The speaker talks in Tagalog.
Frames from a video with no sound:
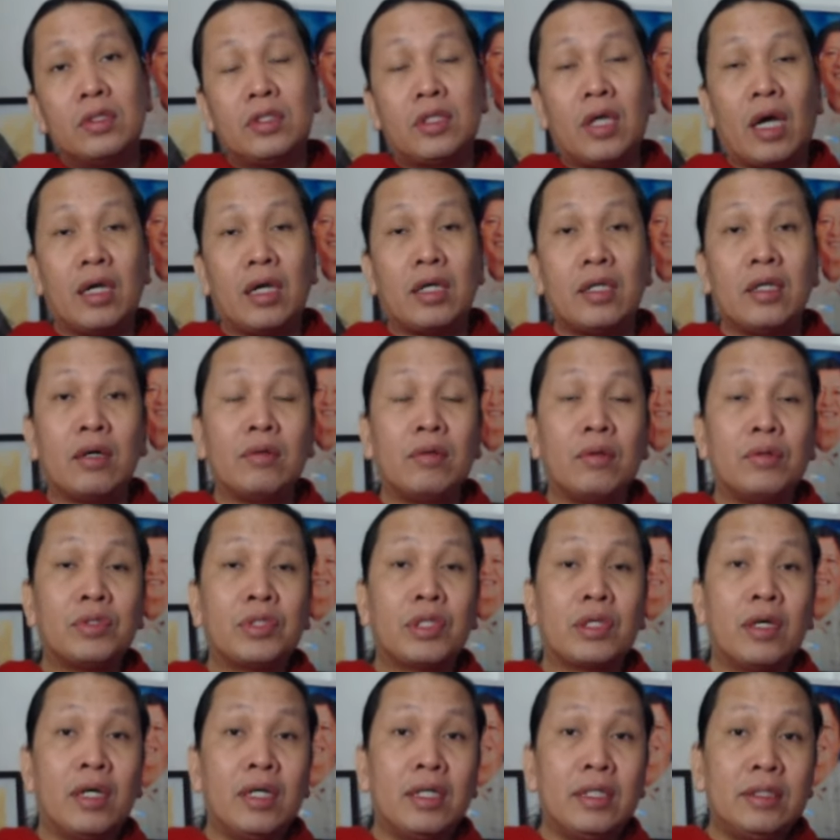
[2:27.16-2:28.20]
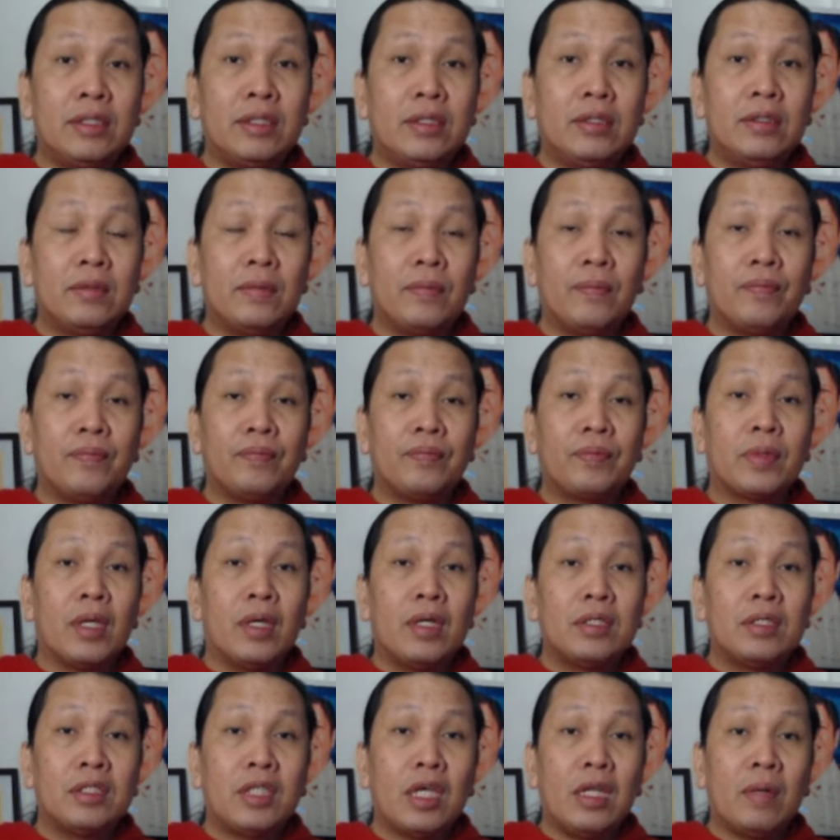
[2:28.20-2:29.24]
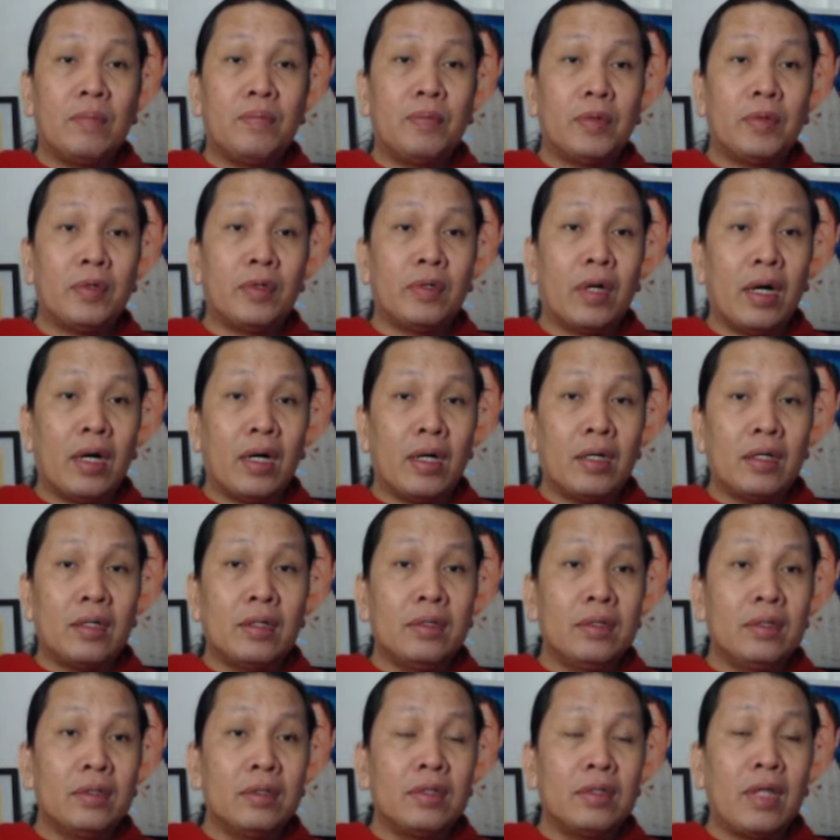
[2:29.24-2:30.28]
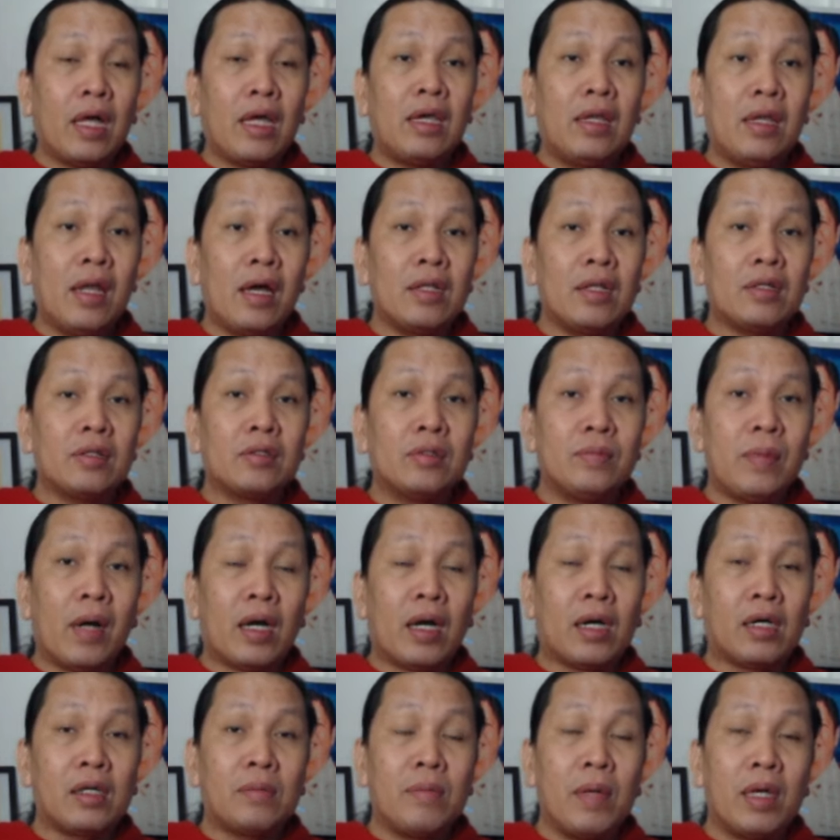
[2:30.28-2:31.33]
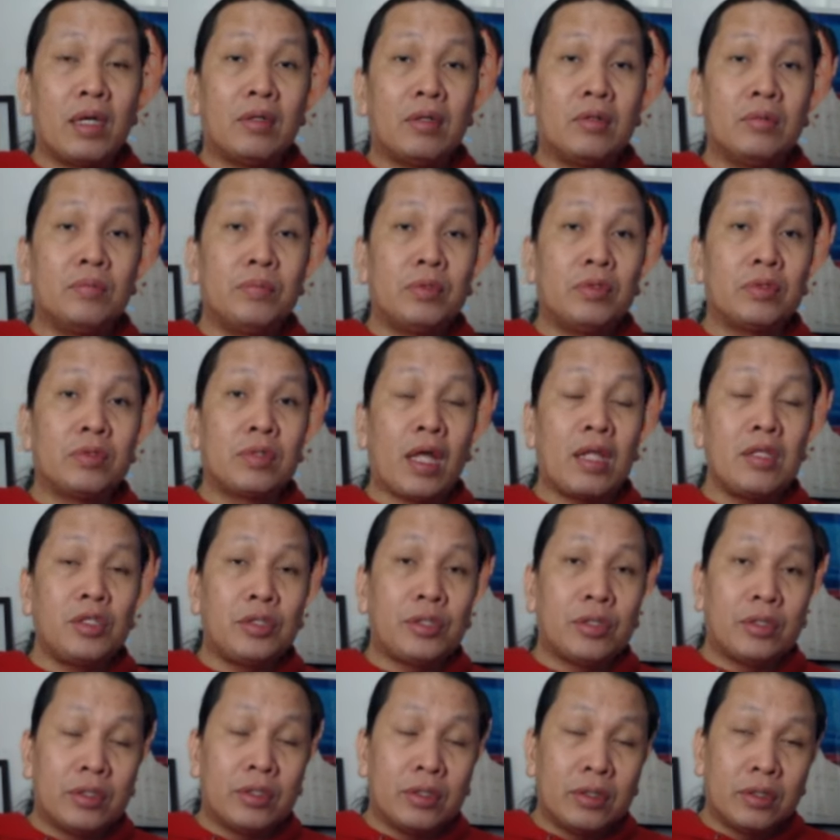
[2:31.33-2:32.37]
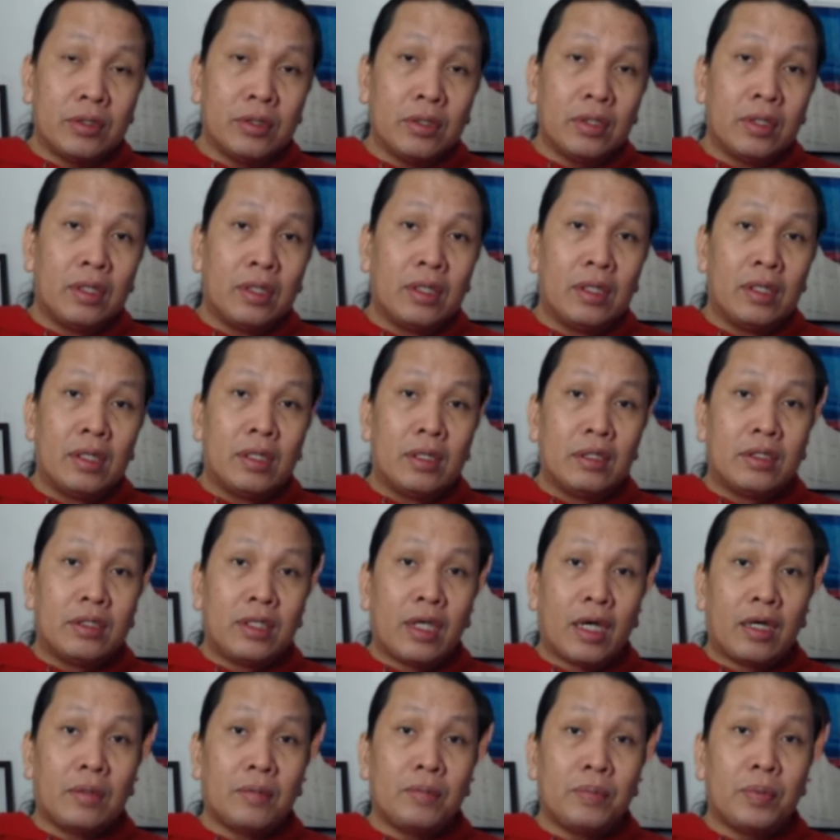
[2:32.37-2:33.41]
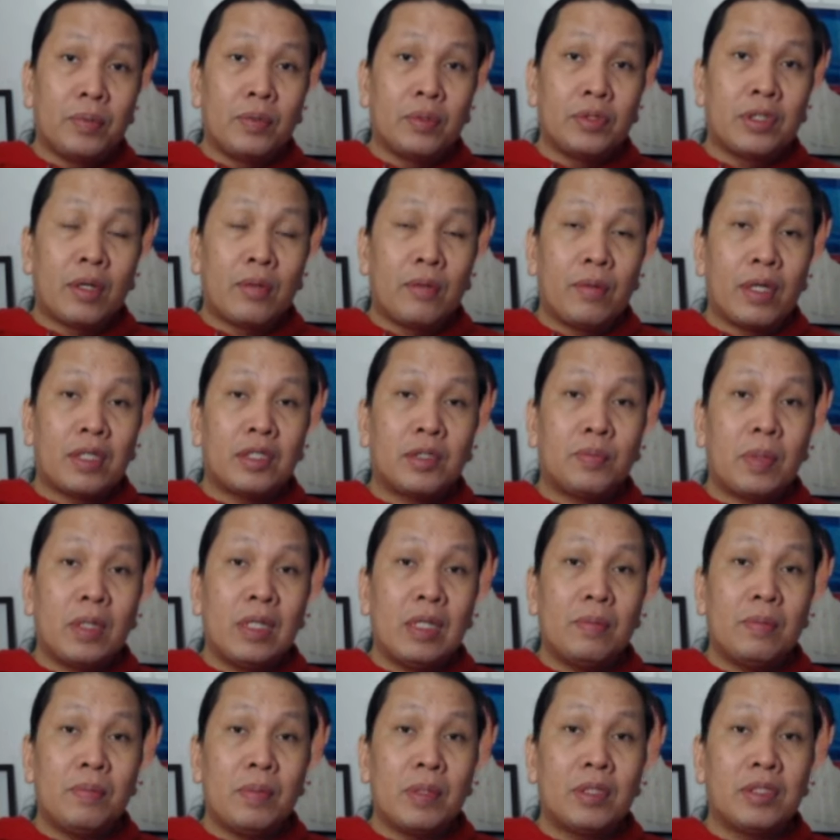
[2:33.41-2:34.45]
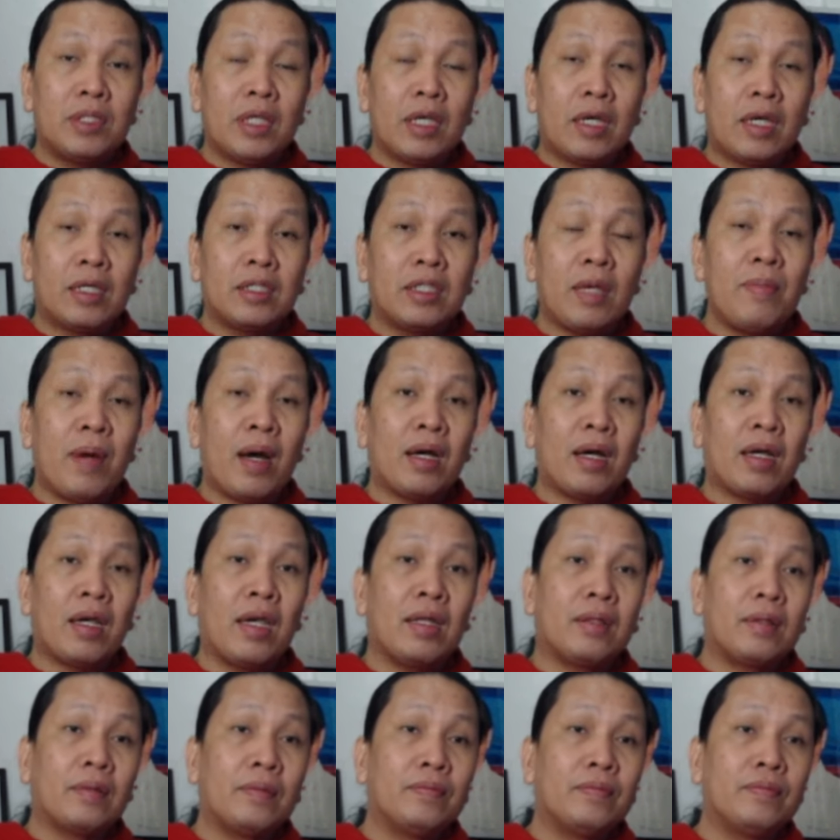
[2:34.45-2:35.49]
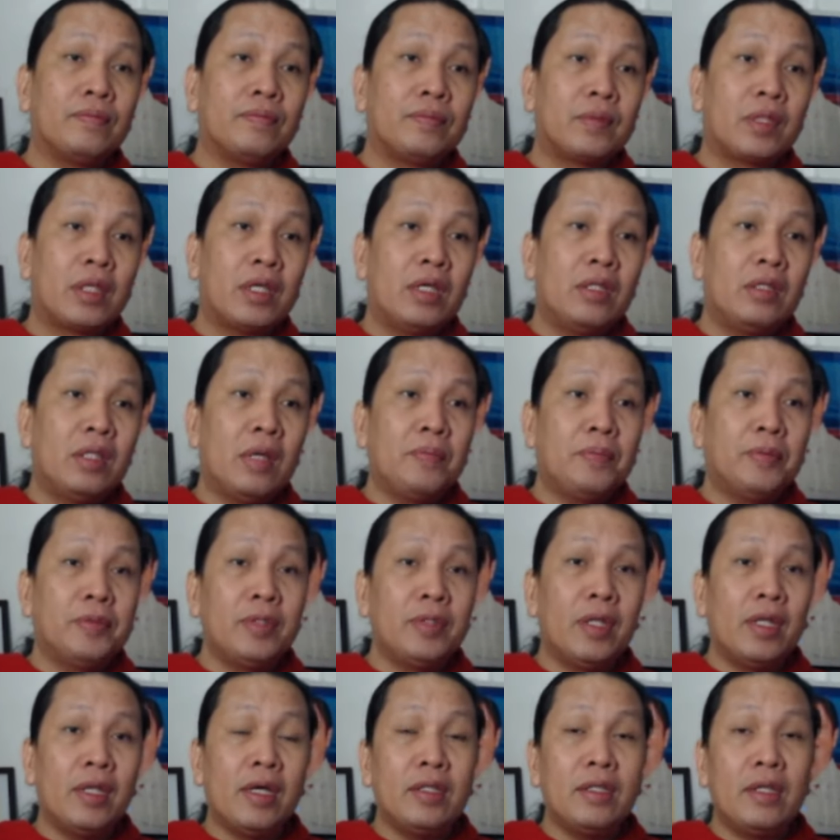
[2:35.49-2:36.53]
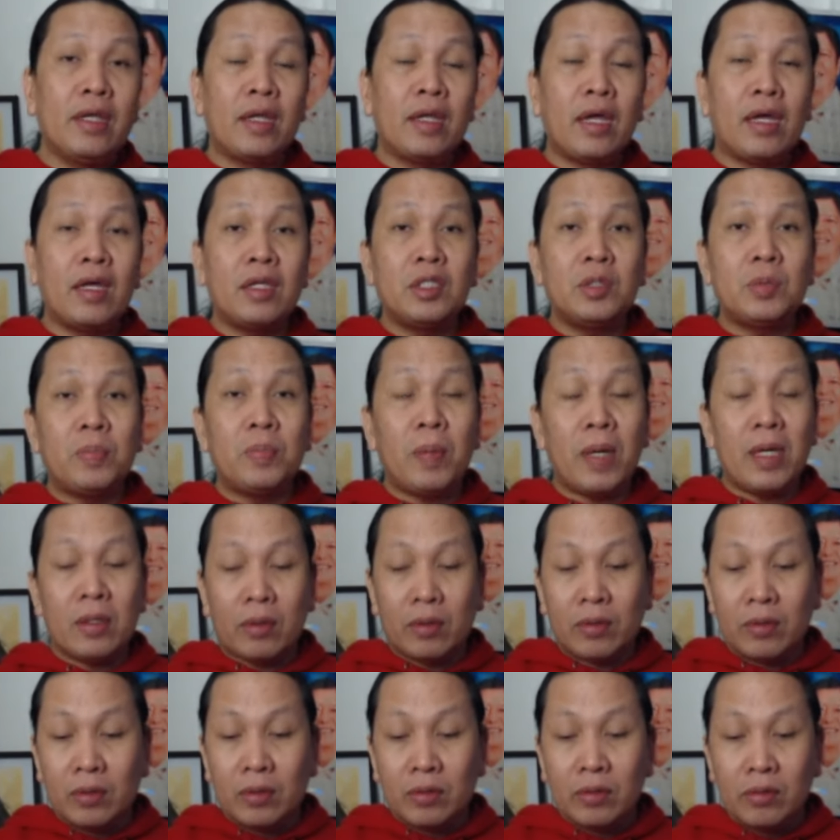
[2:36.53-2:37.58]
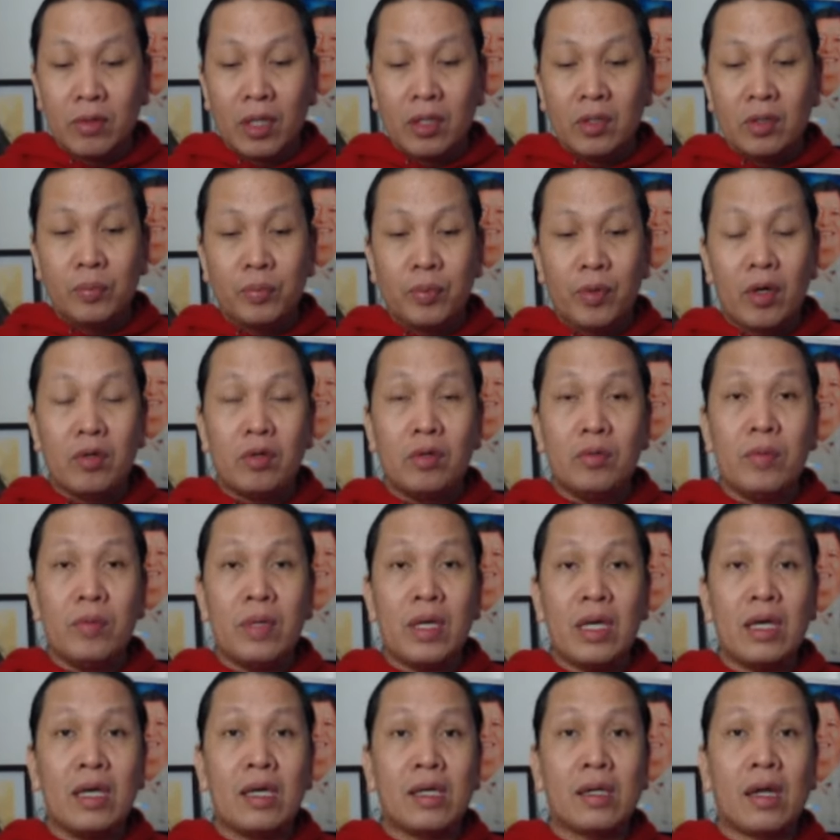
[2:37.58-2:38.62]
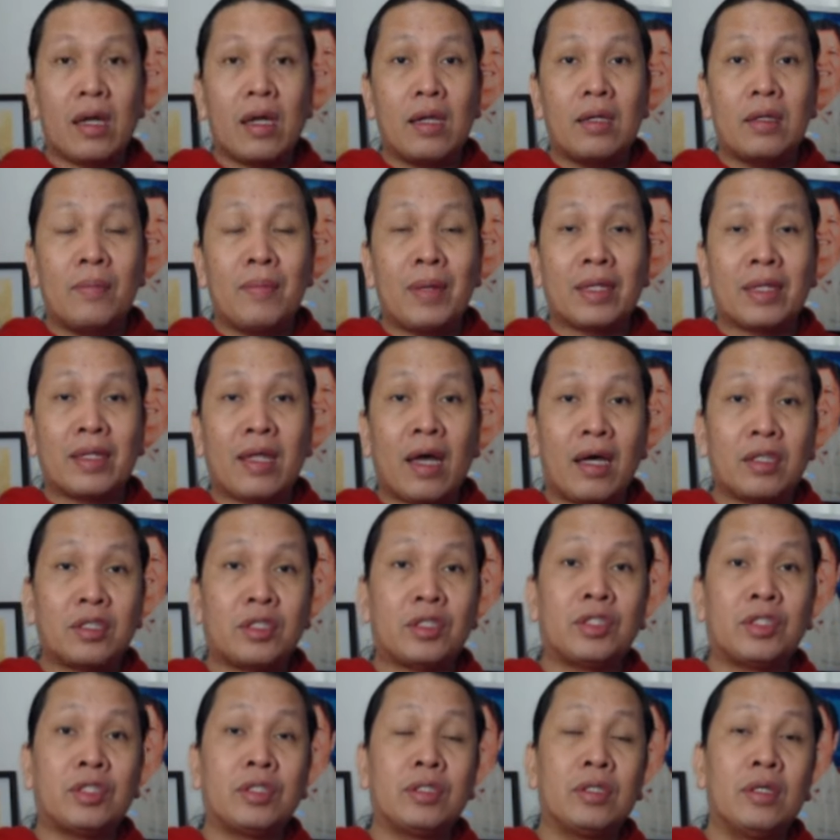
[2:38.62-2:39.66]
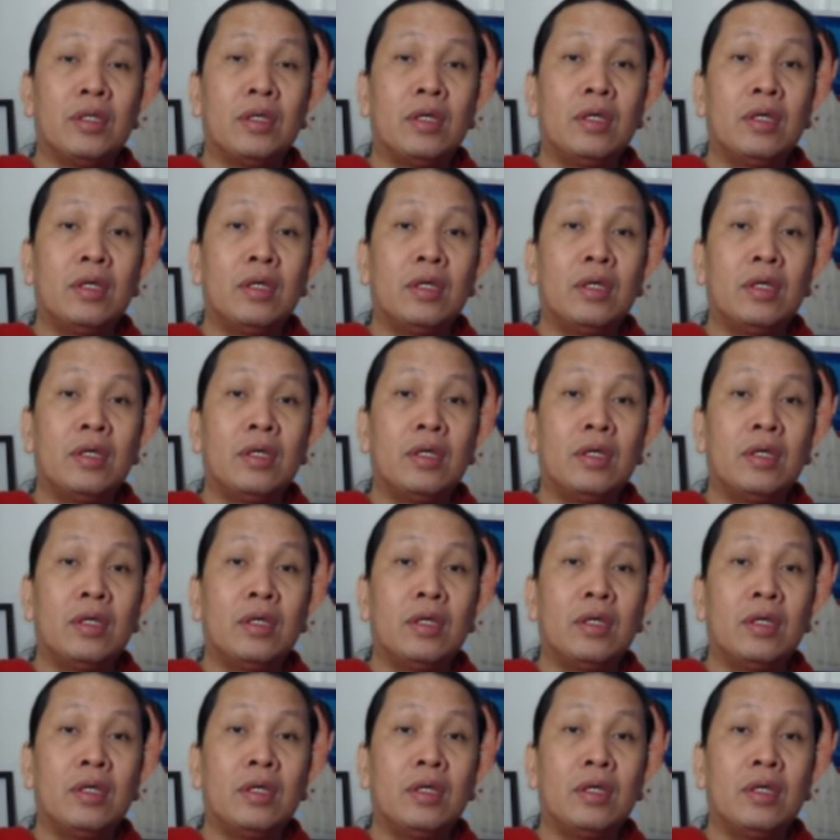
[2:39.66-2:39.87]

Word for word: China Coast Guard. Sila po ang dahilan kung bakit meron pong tensyon diyan po sa West Philippine Sea. Kasi bakit? Hindi po nila nire-respeto kung ano po ang umiiral na batas.